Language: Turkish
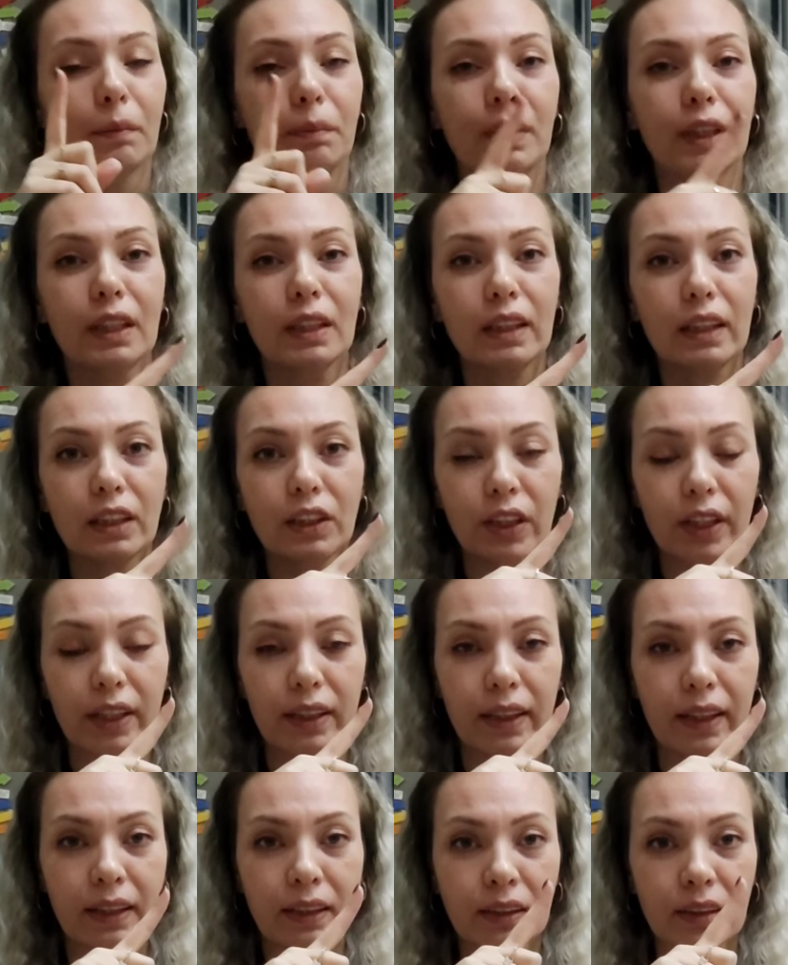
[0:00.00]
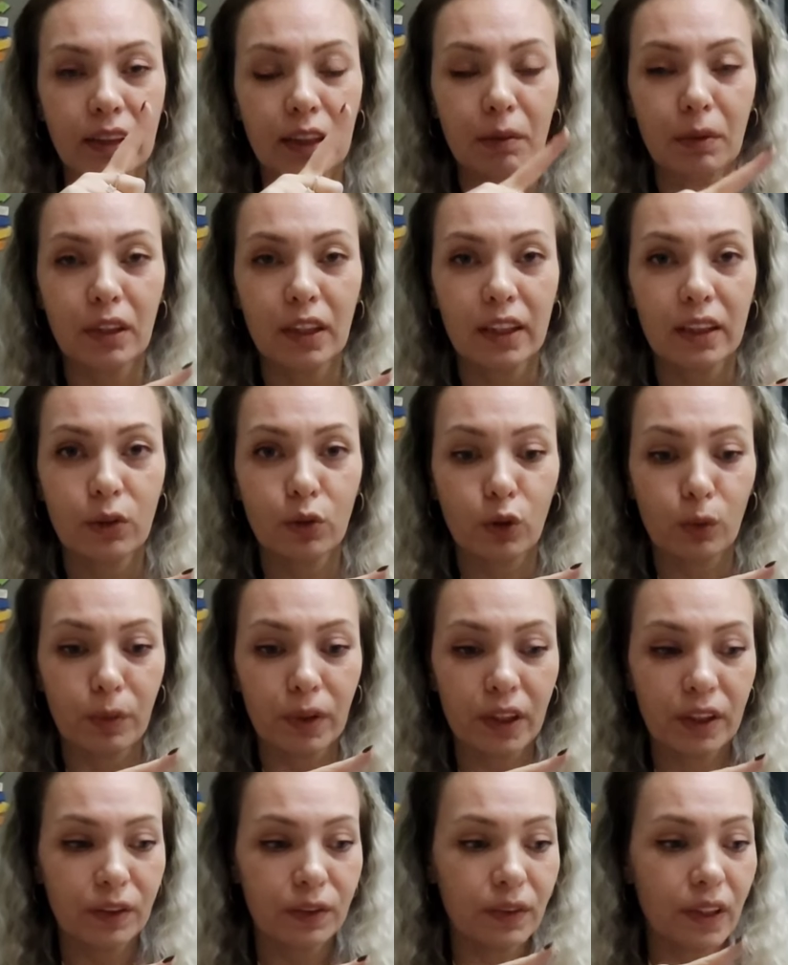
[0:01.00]
Bir de şeyden Tarım Kredi
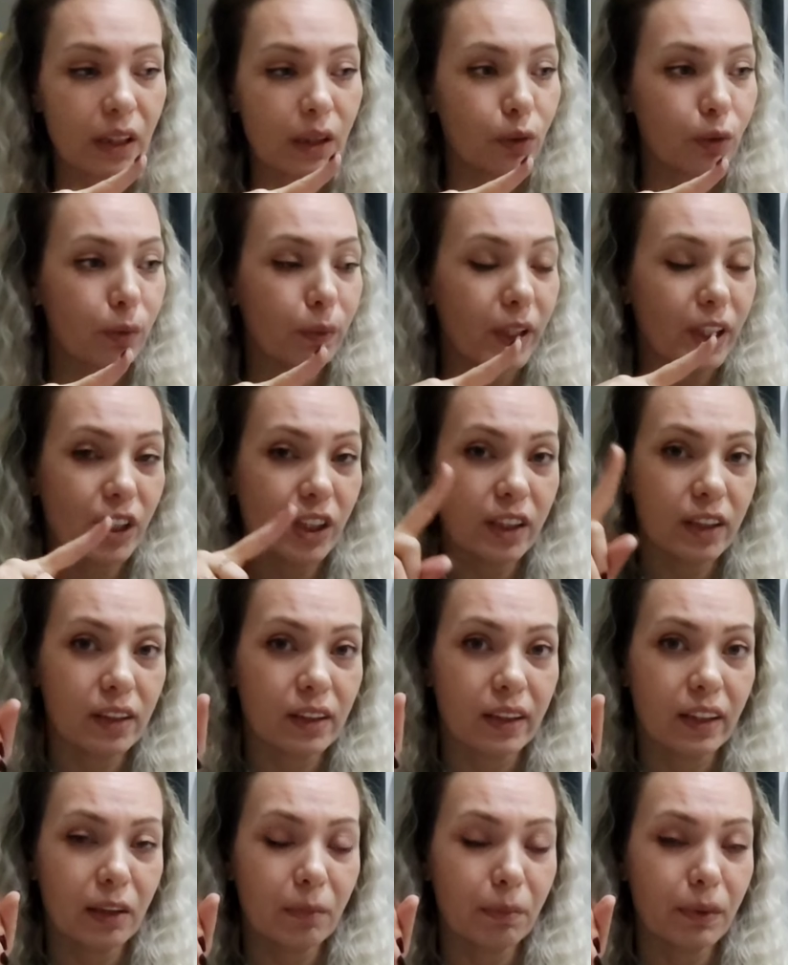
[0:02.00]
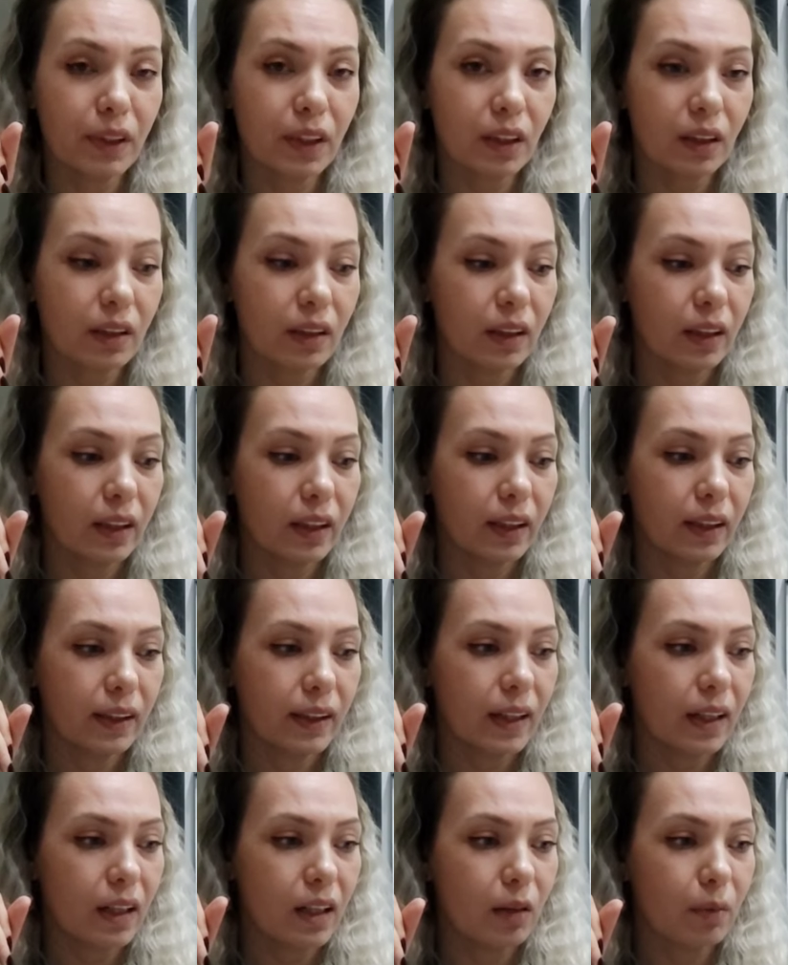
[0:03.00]
Kooperatif'ten dün 5 litrelik bir e,
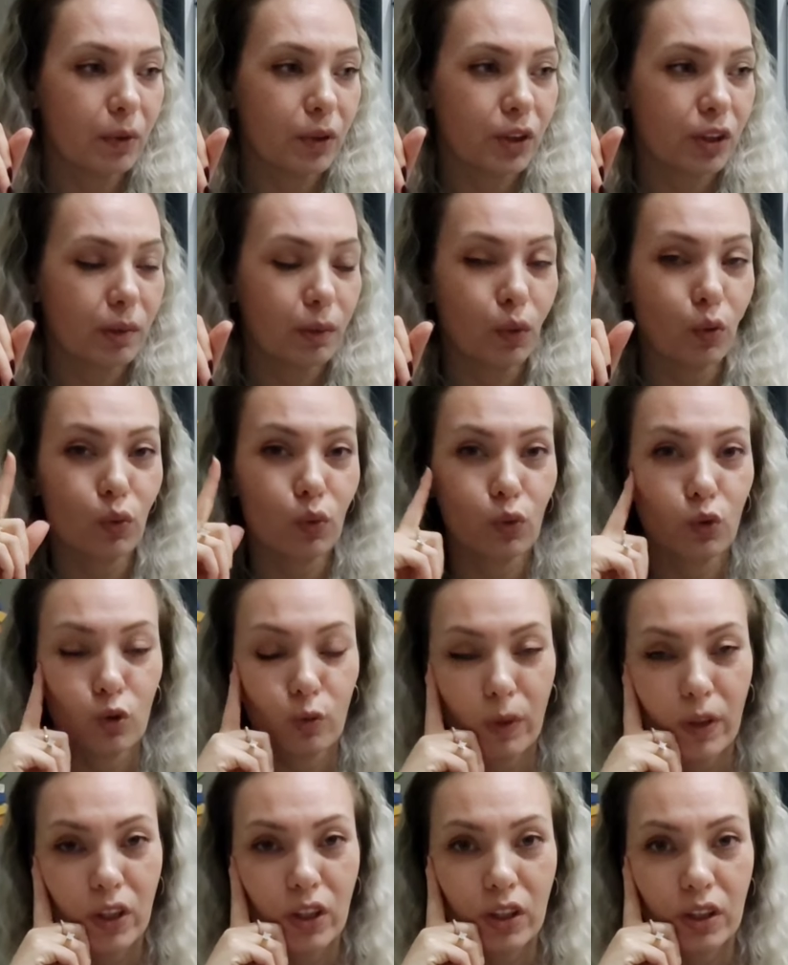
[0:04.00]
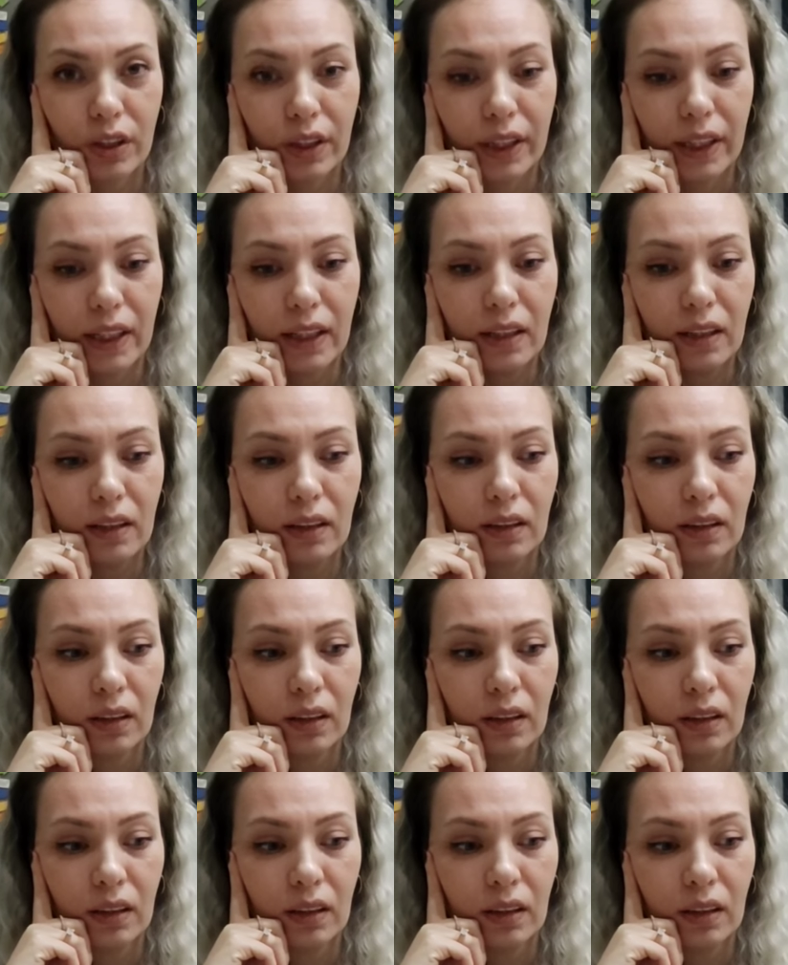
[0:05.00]
yağ almıştım 135 liraya